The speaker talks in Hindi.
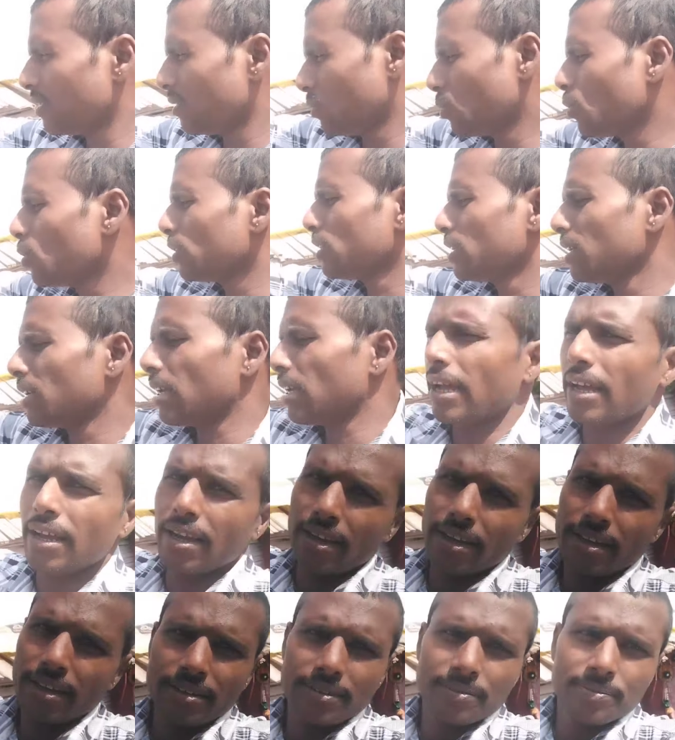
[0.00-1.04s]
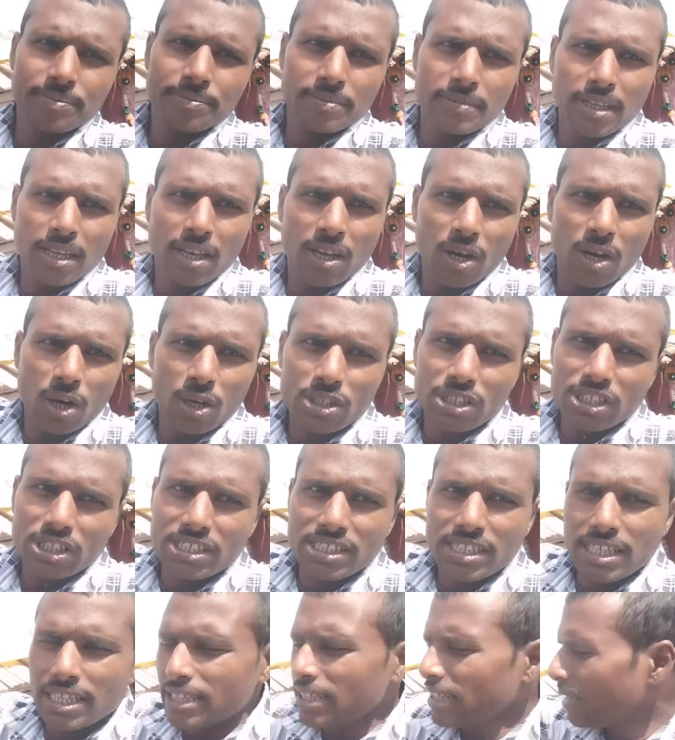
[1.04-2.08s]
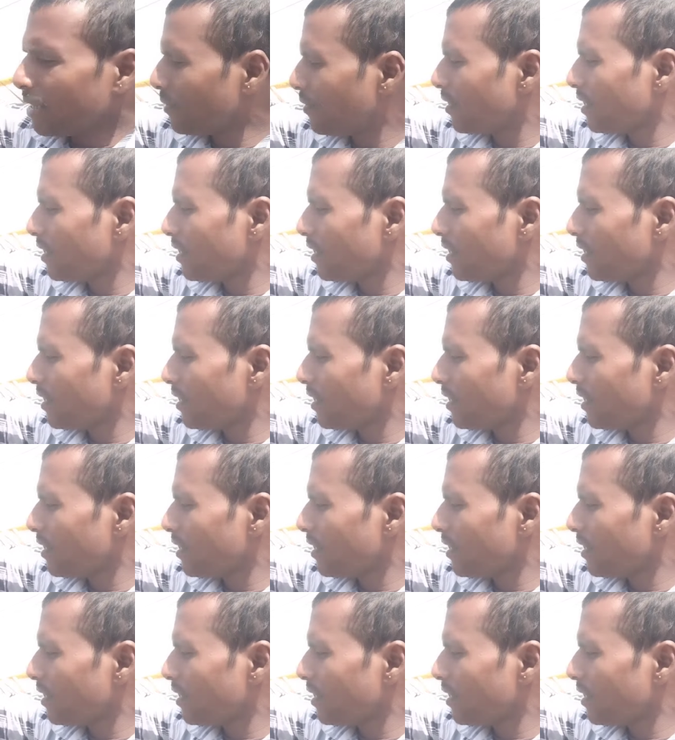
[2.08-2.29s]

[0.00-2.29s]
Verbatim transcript: दो दिन रहे हैं और तीसरे दिन